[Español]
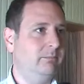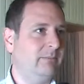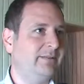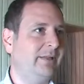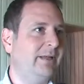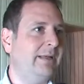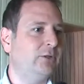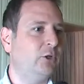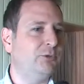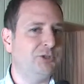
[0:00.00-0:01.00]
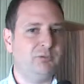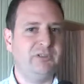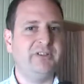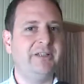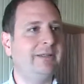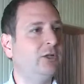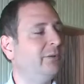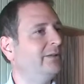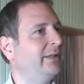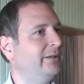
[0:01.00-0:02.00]
más adelante, en los próximos 60,
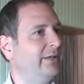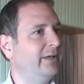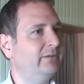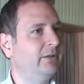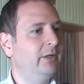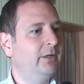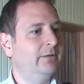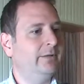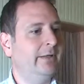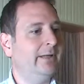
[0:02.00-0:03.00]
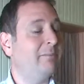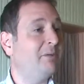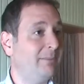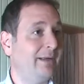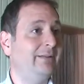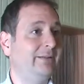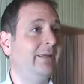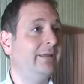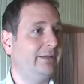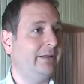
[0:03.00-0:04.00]
90 días, de la misma
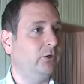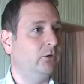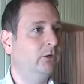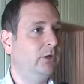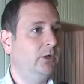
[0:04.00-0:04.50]
cantidad de dinero,